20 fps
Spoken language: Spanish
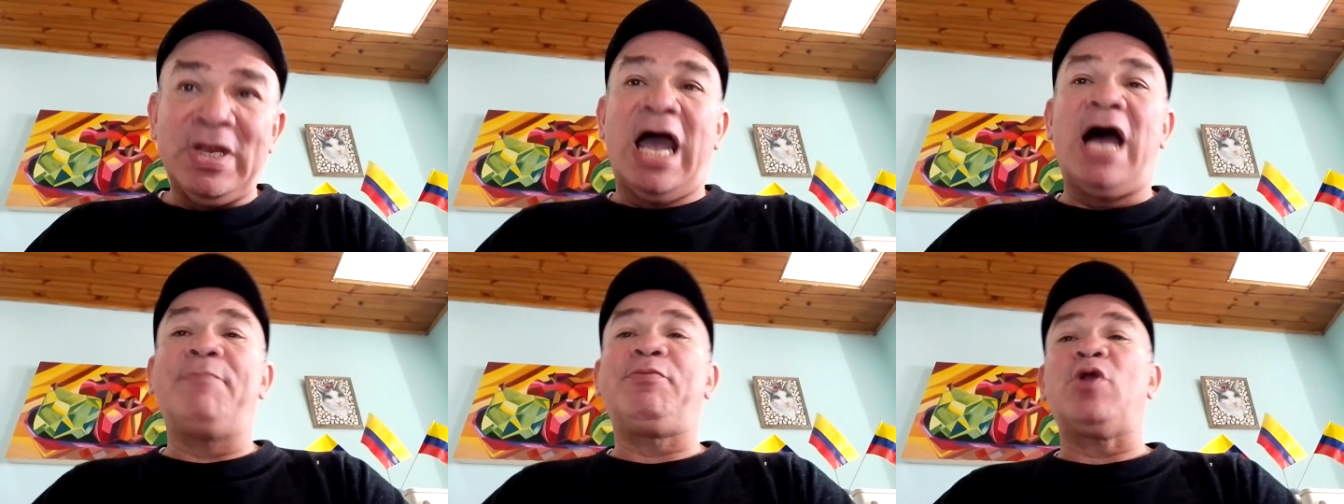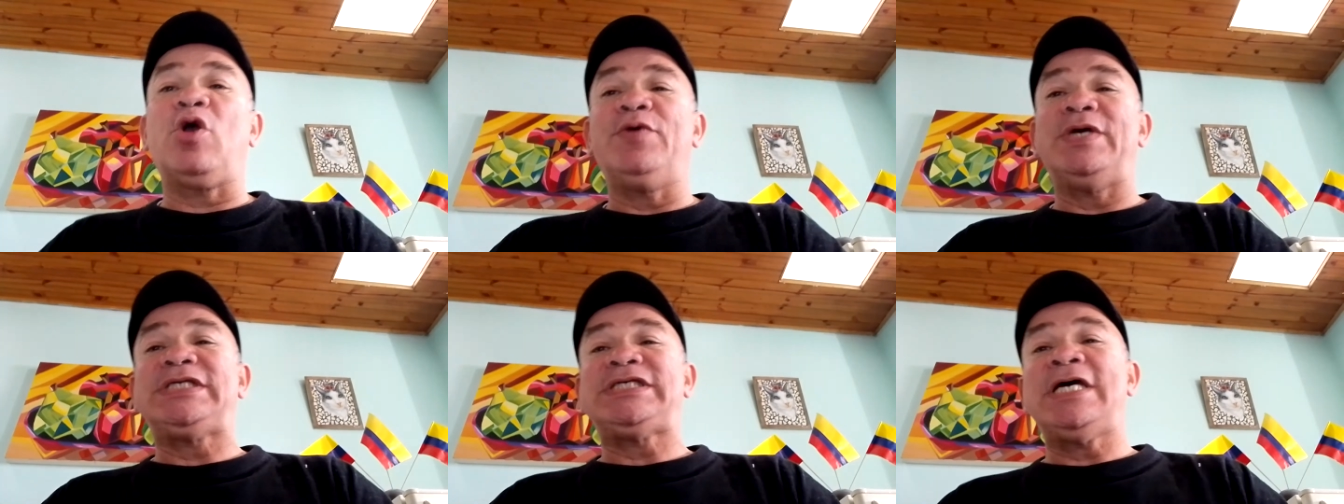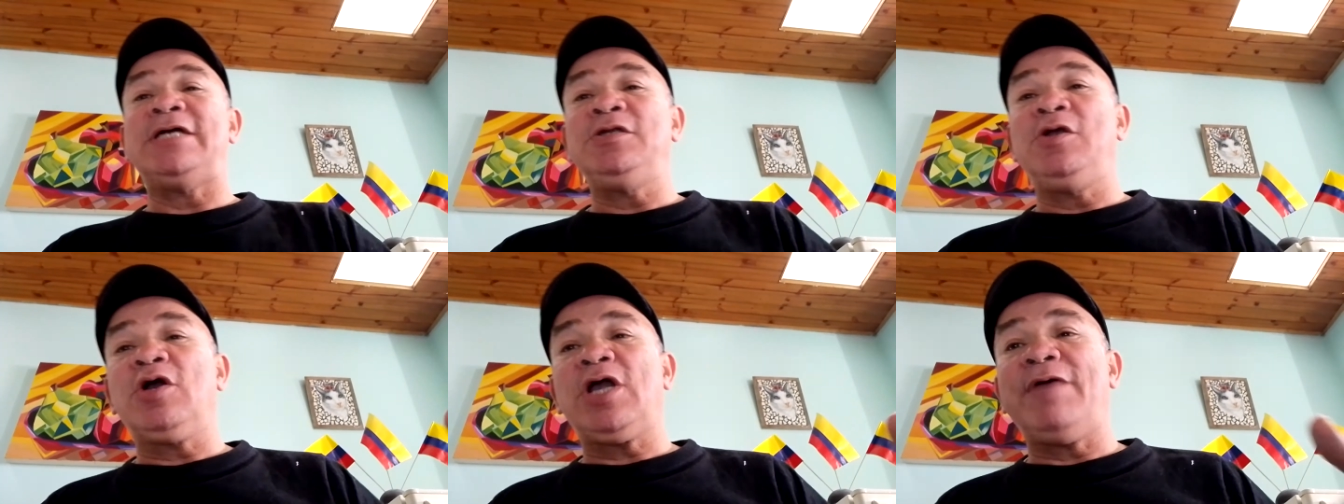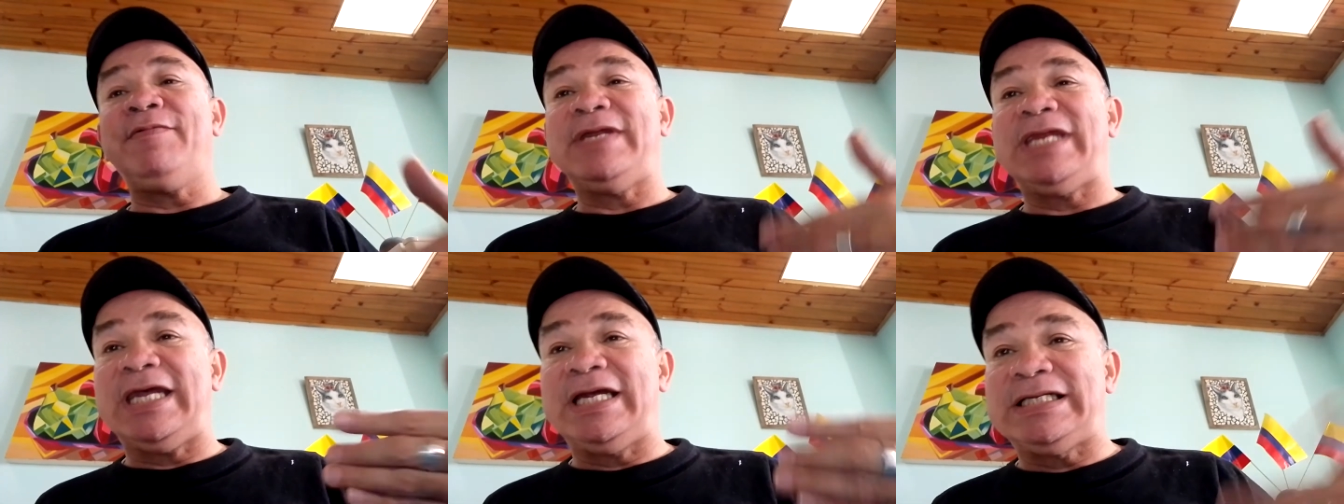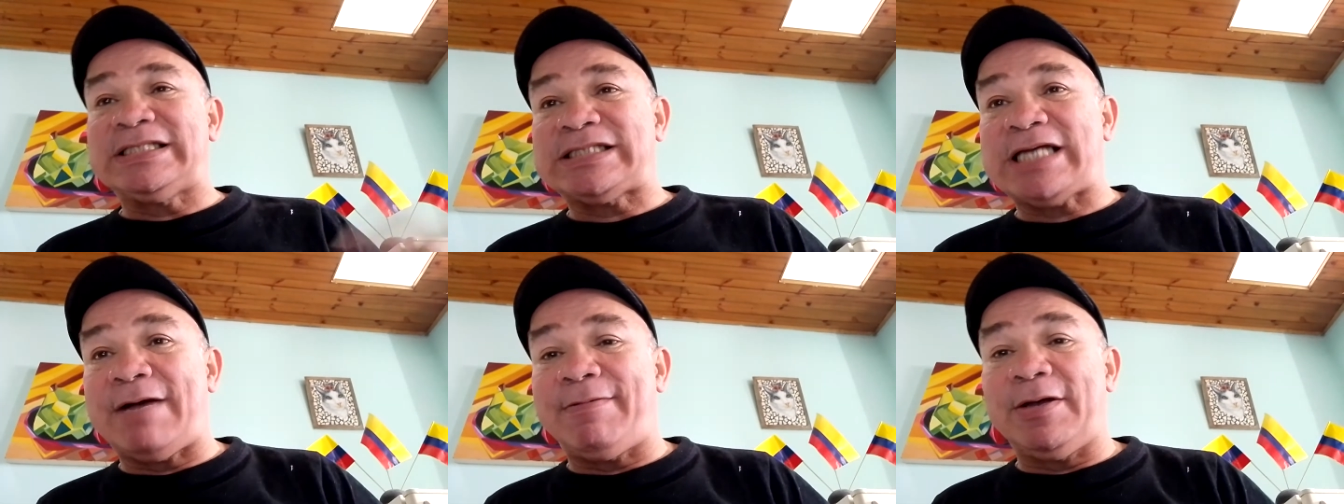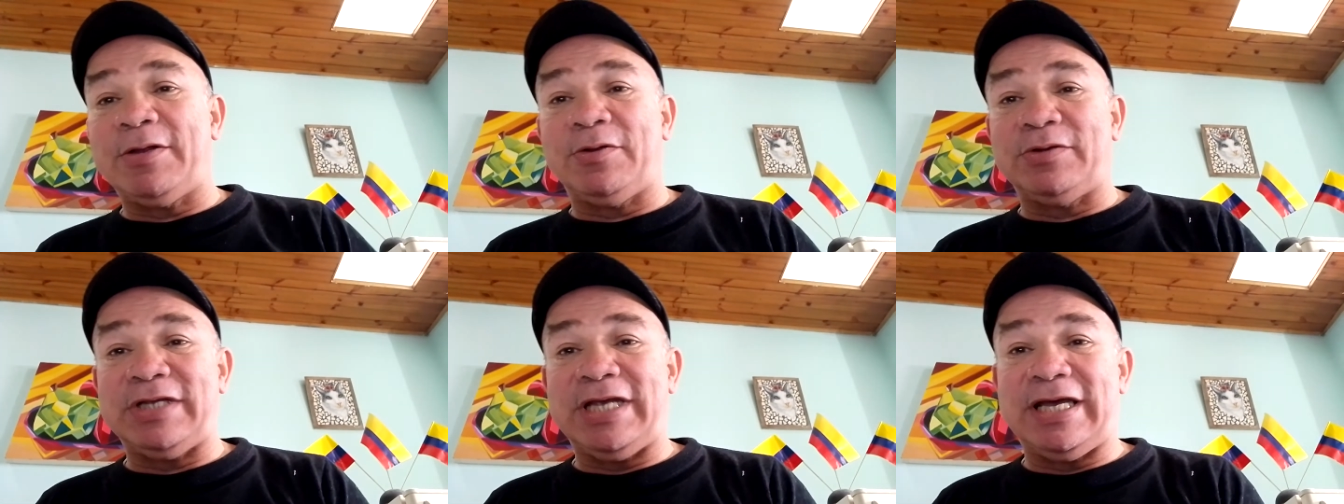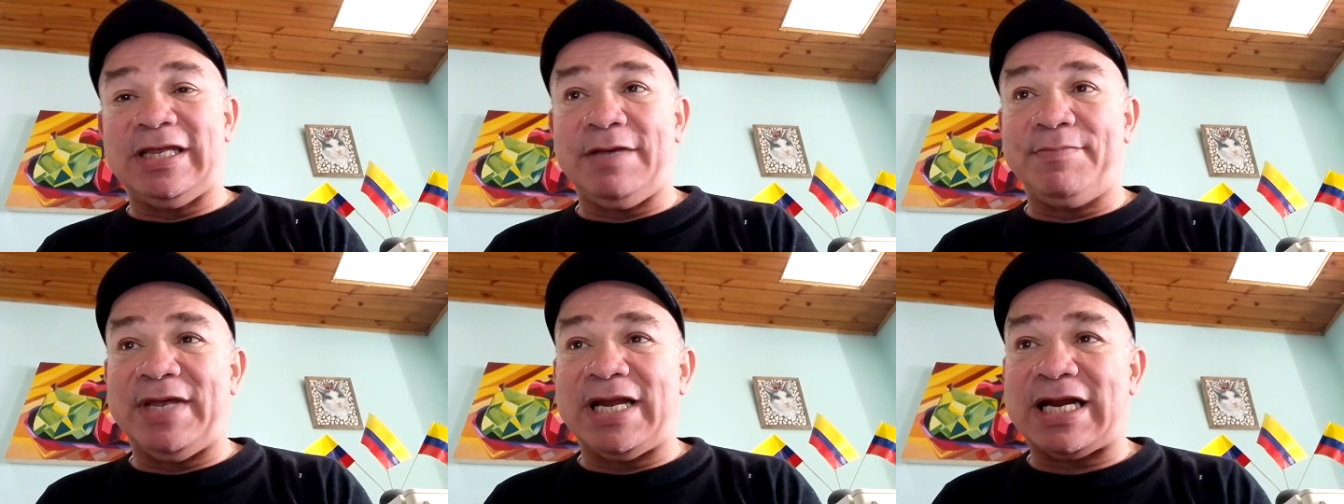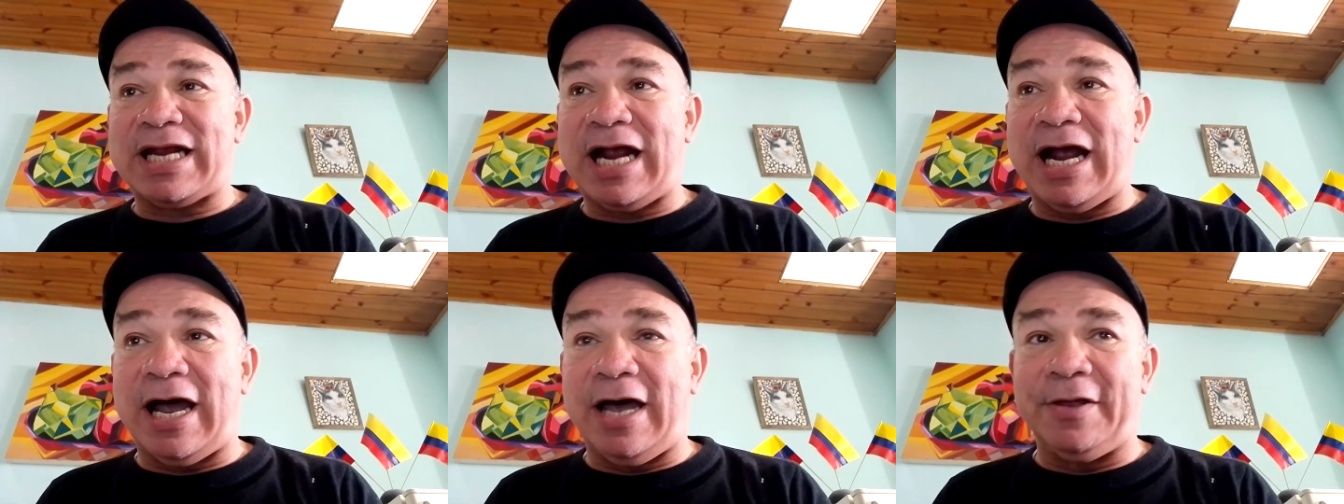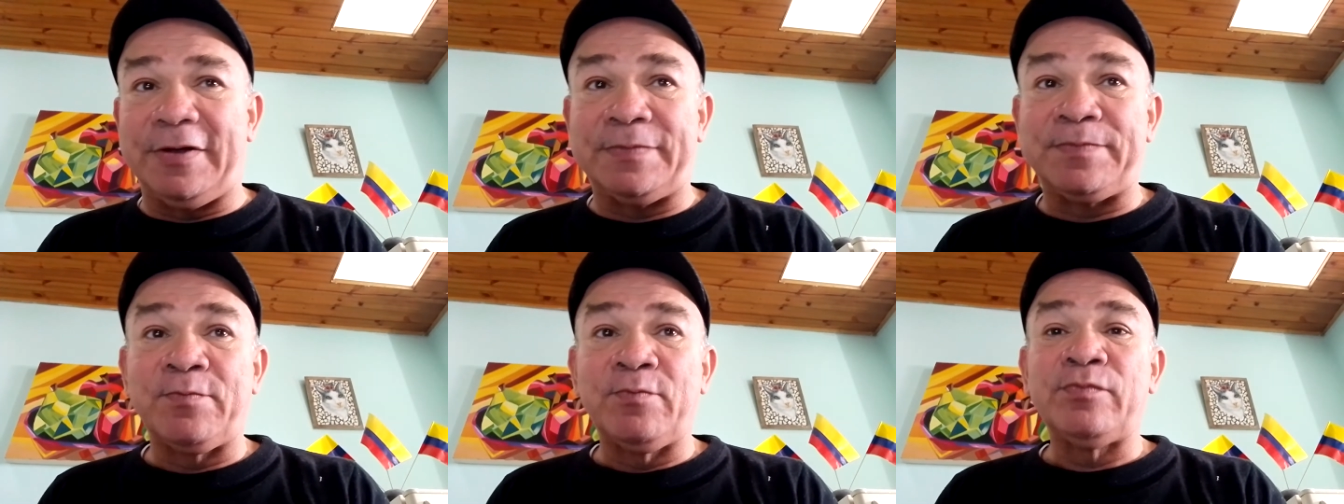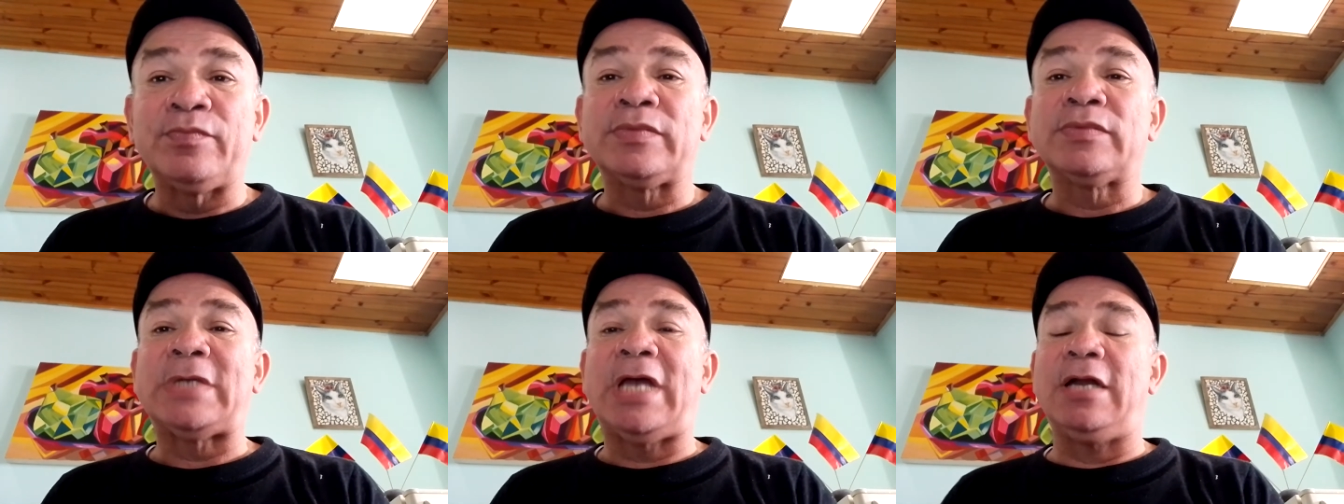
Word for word: aprovechando que venía el sábado día de mercado.